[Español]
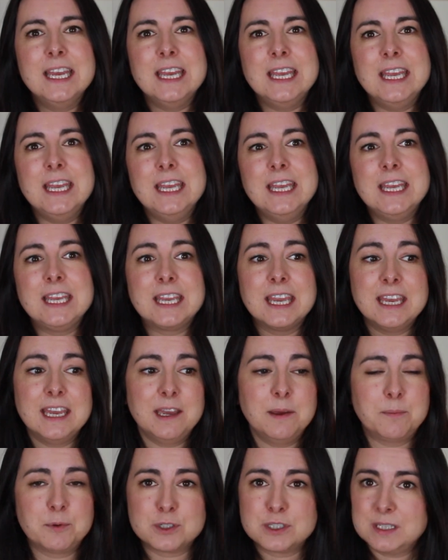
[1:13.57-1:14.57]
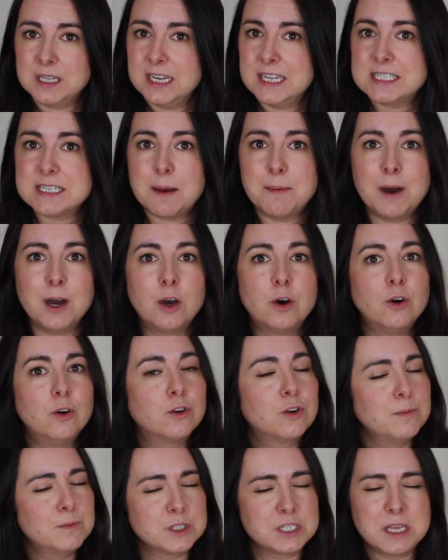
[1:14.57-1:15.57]
y que pues tenéis abajo,
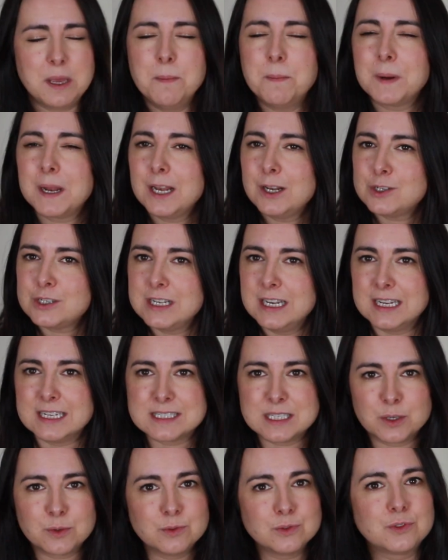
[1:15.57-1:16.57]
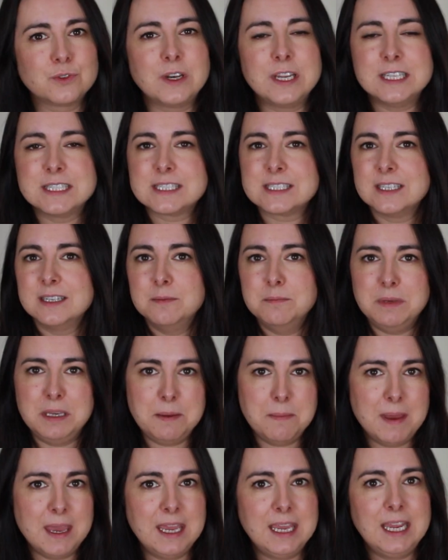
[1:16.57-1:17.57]
como siempre, los links de Goodreads, mi
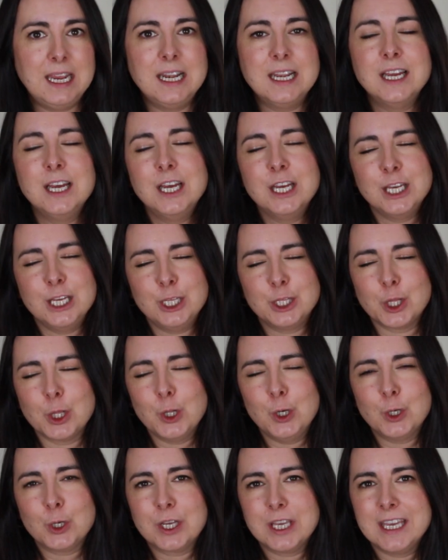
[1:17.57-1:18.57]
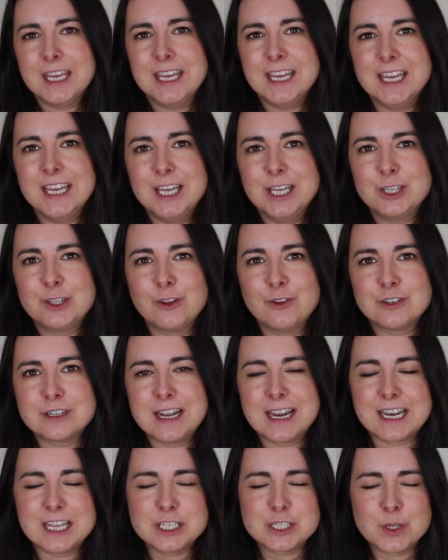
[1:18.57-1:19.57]
email y todo lo que, todas
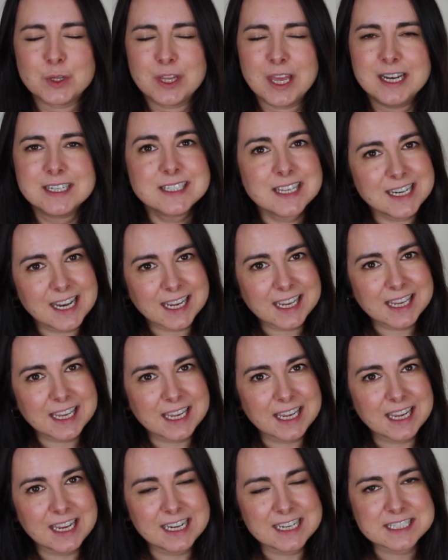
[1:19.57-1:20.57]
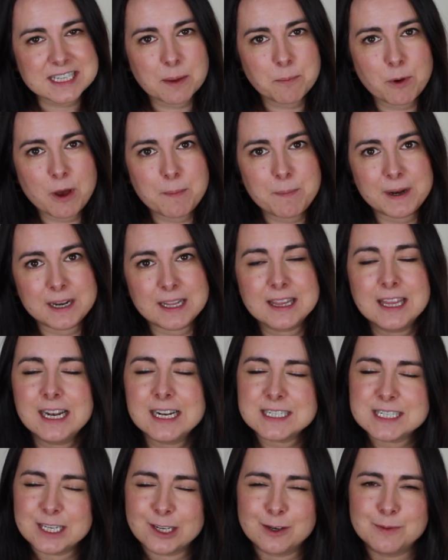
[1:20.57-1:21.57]
las redes sociales en, la que, en las que pueda aparecer,
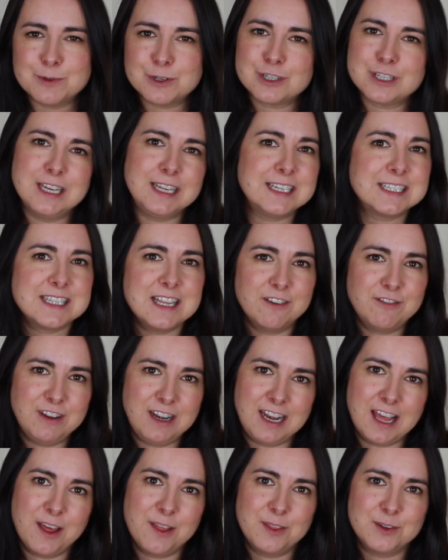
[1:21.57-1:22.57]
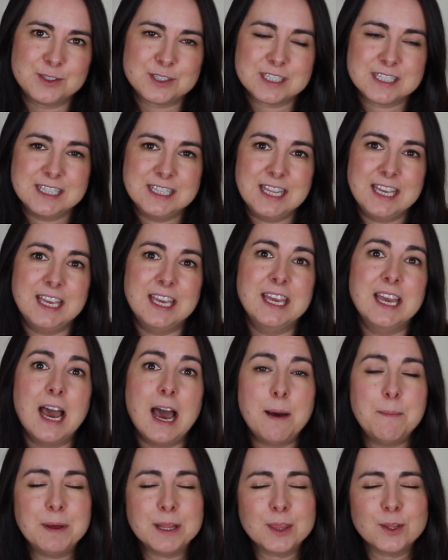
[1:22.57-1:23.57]
así como los links de afiliados de
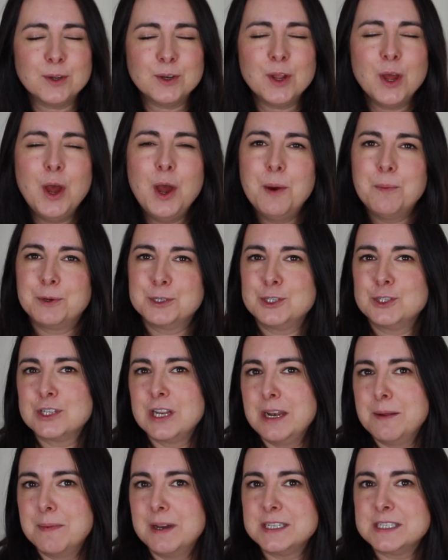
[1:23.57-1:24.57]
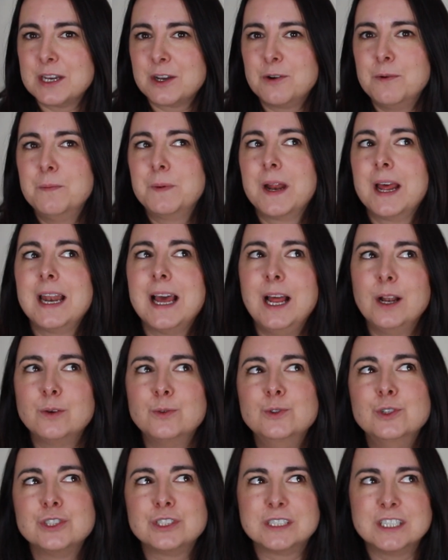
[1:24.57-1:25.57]
Amazon, por si os animáis a comprar
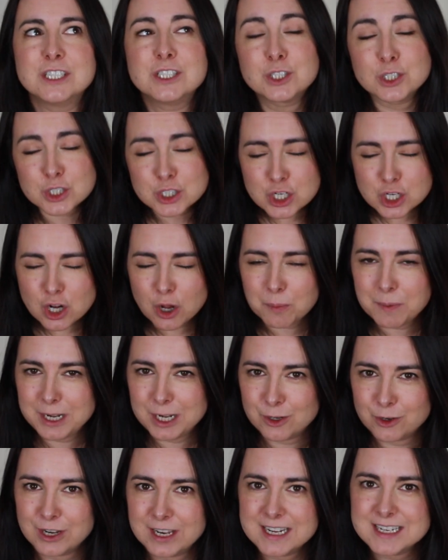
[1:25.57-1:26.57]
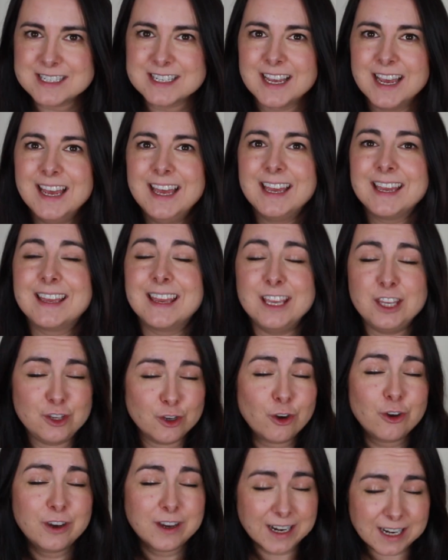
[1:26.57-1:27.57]
algunos de estos novelones que
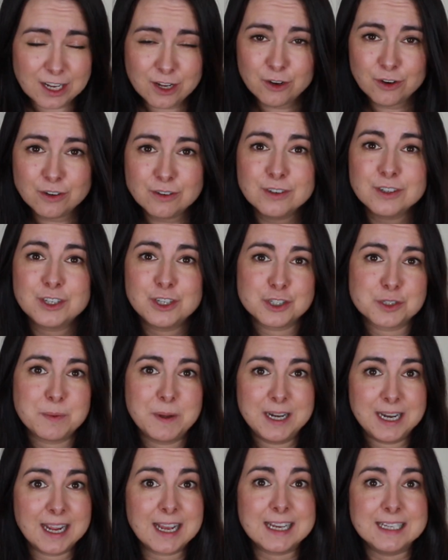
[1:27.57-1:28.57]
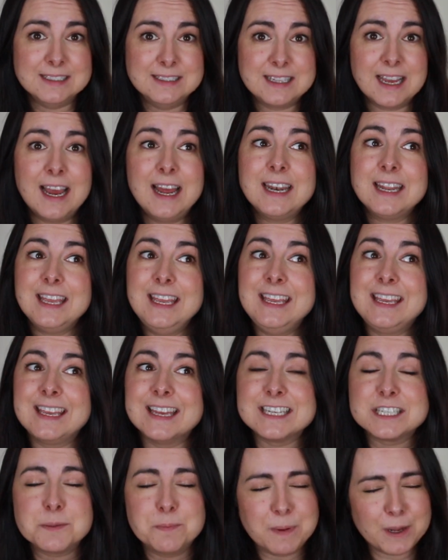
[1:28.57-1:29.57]
yo creo que os van a encantar y que
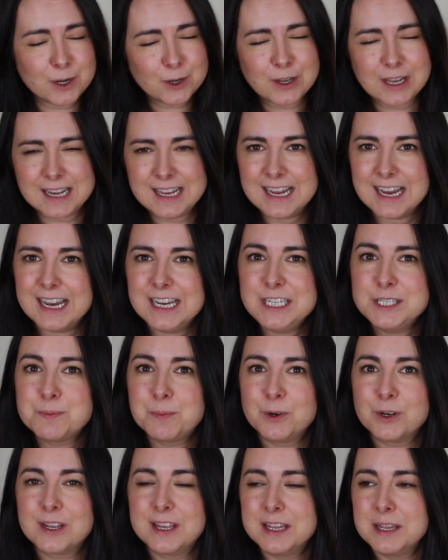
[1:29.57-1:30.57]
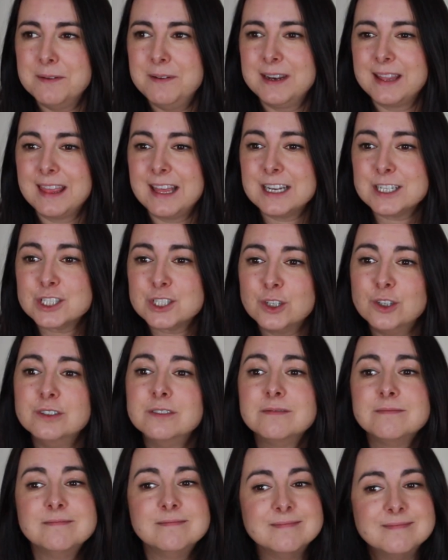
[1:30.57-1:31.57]
espero que leáis porque de verdad
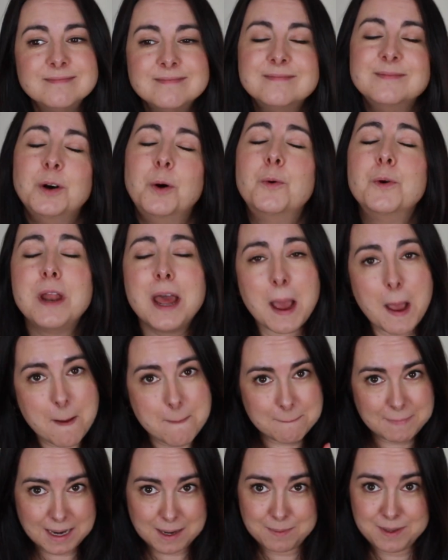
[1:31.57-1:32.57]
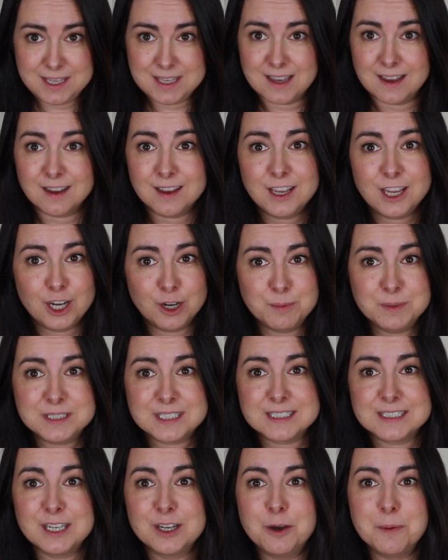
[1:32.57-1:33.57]
son una maravilla. Y no me
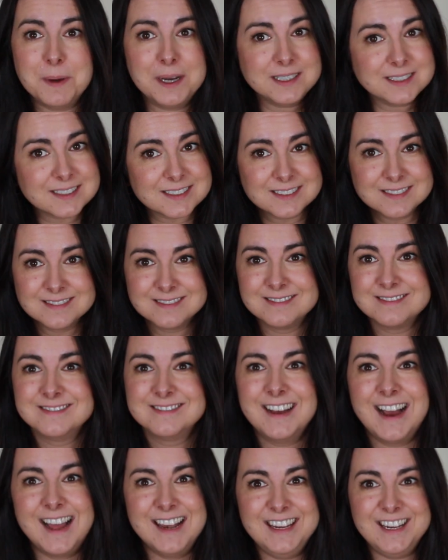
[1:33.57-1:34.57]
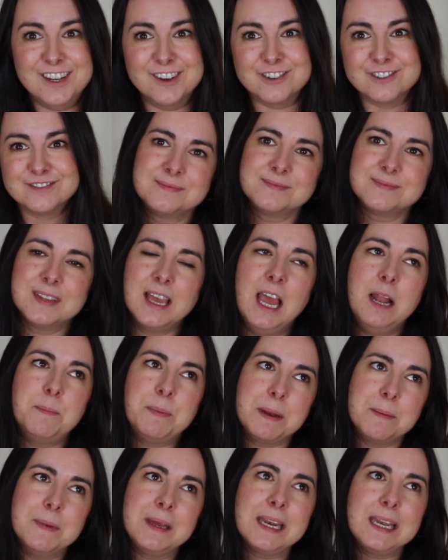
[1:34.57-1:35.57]
entretengo más, al lío. El
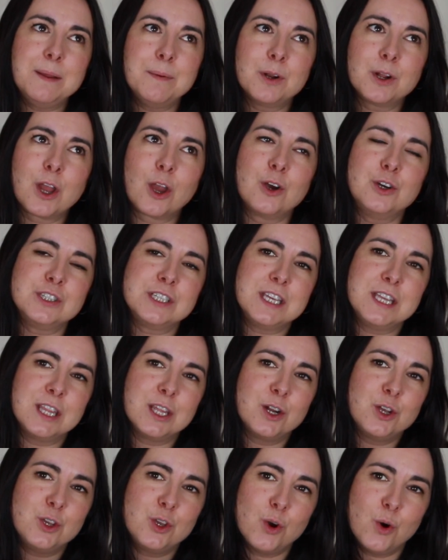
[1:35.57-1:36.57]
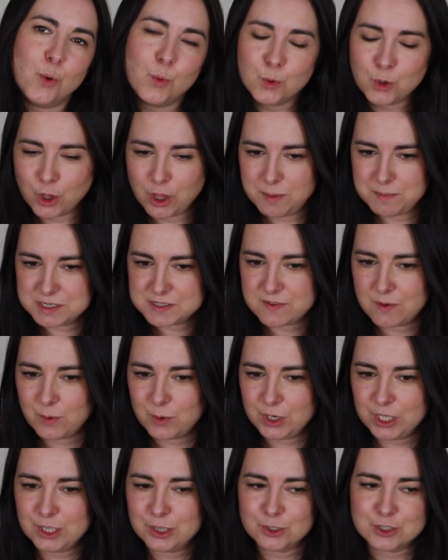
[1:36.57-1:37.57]
primer libro que considero yo uno de mis
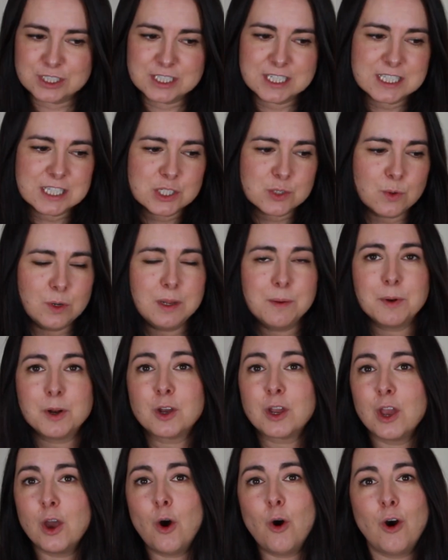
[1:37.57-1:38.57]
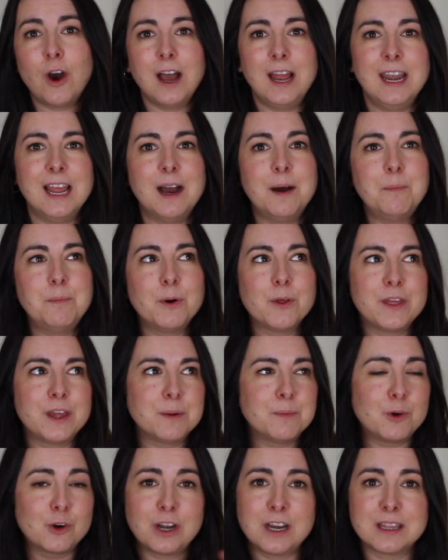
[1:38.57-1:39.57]
favoritos, y este es un libro que ojalá poder
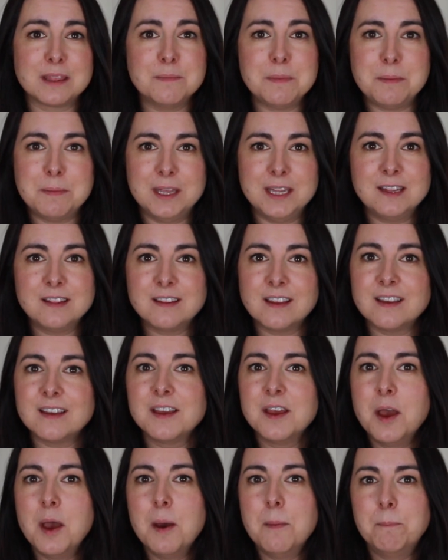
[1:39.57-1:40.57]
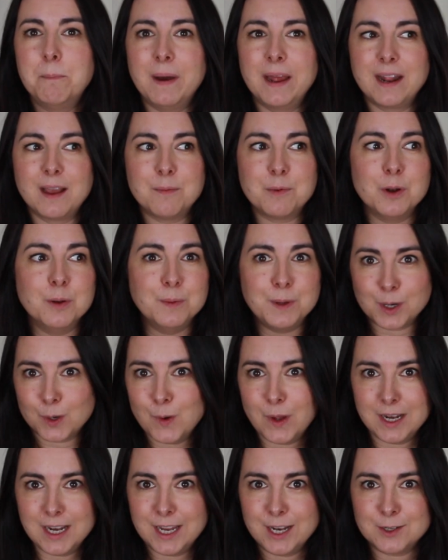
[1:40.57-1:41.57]
borrar de mi mente para
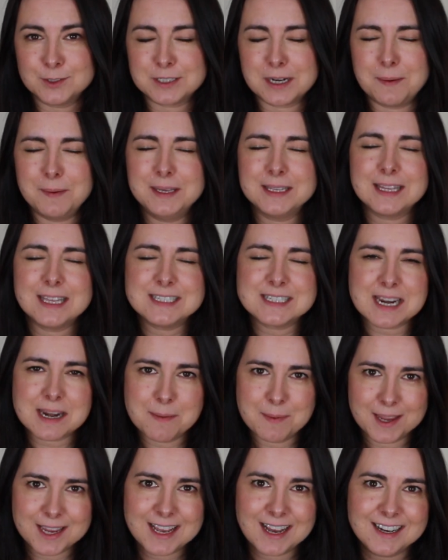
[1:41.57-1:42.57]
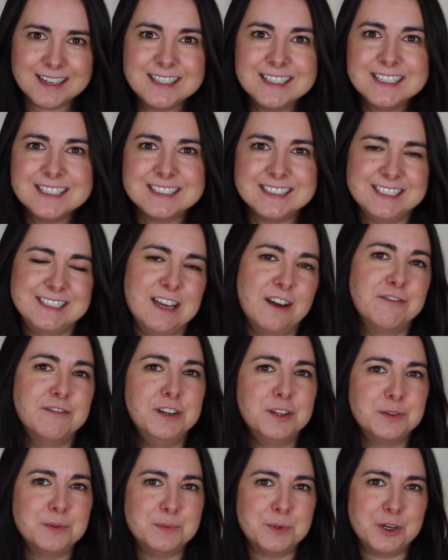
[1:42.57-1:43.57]
volverlo a leer otra vez, es Rebeca de
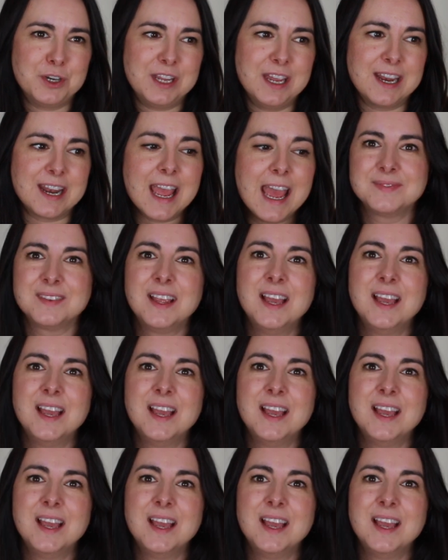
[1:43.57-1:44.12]
Daphne du Maurier.